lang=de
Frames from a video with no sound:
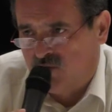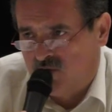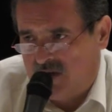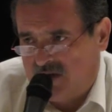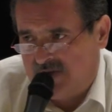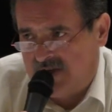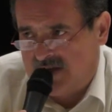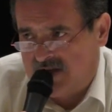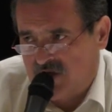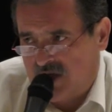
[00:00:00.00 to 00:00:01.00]
Route ins
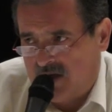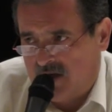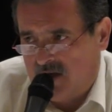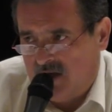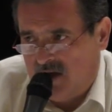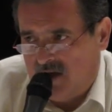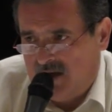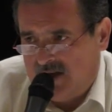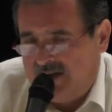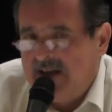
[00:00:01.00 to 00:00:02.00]
Fenster stellen.
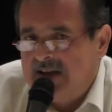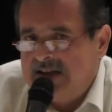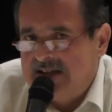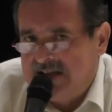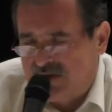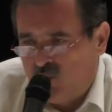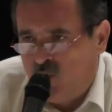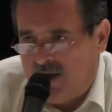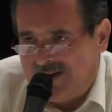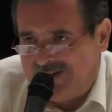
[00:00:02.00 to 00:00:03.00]
Denn es ist
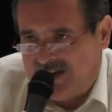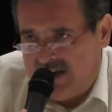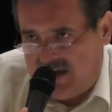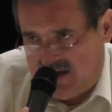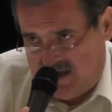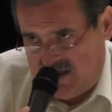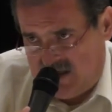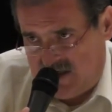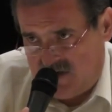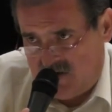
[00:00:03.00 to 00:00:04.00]

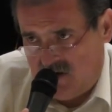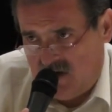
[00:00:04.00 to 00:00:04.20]
unerträglich,